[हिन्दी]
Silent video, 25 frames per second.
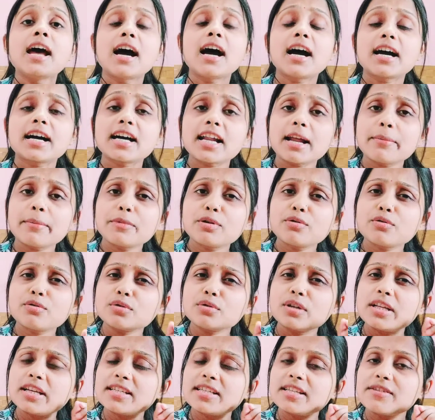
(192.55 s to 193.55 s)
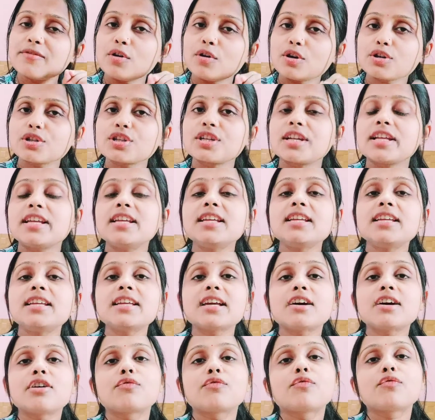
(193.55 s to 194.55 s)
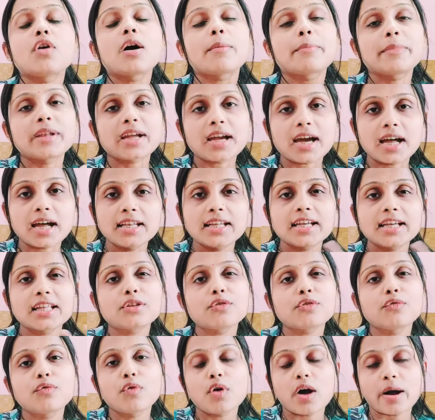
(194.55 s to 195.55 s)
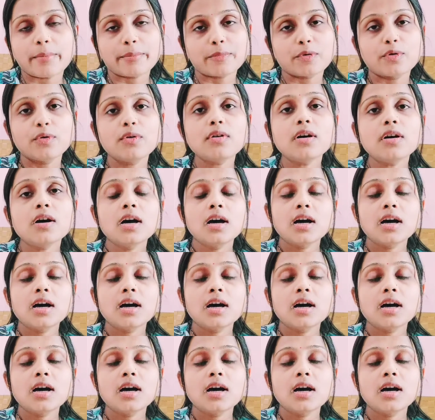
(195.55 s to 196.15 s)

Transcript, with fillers: अगर आपने उनको ठीक से वॉश नहीं किया और वो आपने खा लिया तो वो आपको